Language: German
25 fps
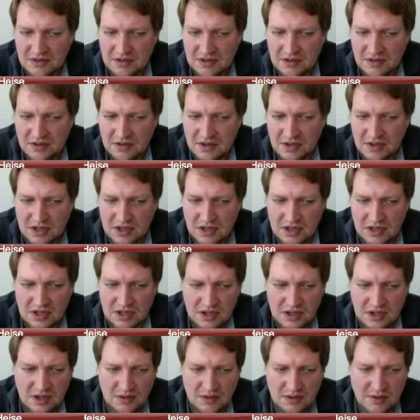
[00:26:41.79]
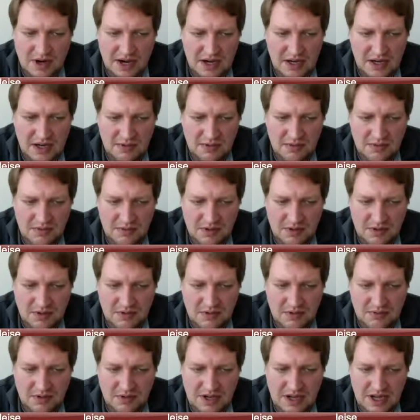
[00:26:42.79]
Äh, äh beide
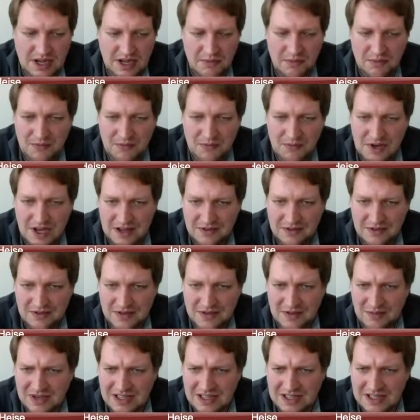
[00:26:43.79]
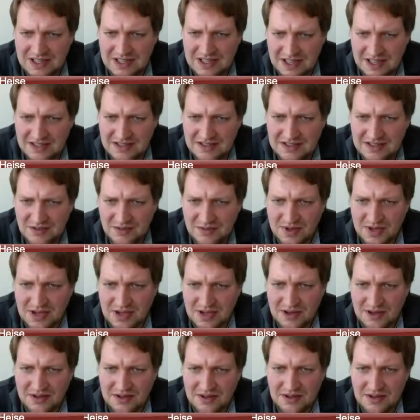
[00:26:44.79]
äh, kämpfen ganz viel mit Lizenzen
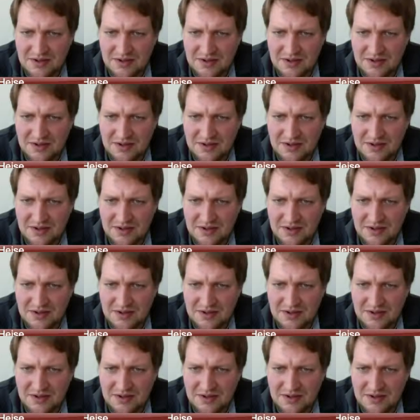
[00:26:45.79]
umher.